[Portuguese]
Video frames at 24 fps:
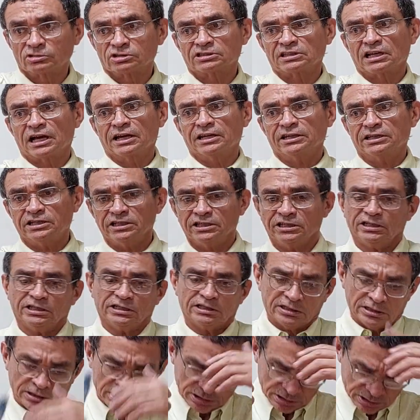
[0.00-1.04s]
sai
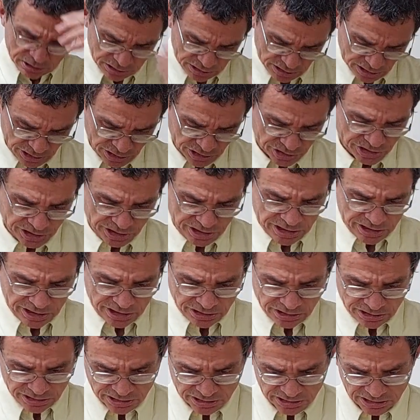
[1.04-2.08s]
que
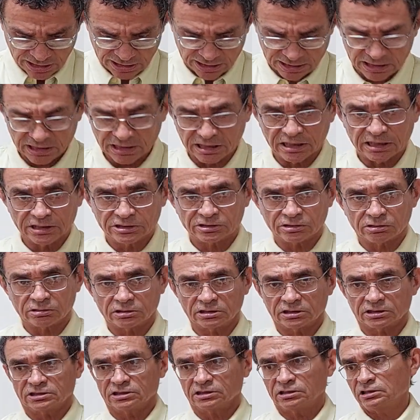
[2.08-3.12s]
tangente, secante,
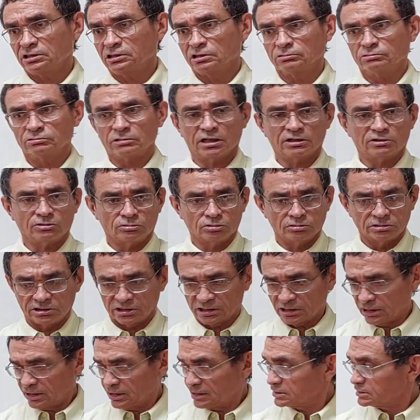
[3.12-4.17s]
cotangente, então é
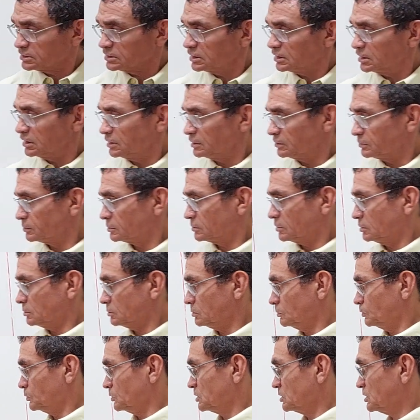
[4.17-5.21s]
tudo de classe Cn.
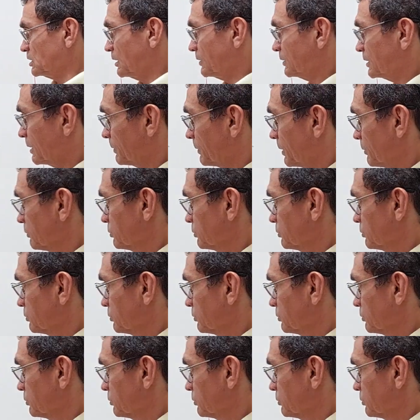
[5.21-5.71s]
Então, não precisava da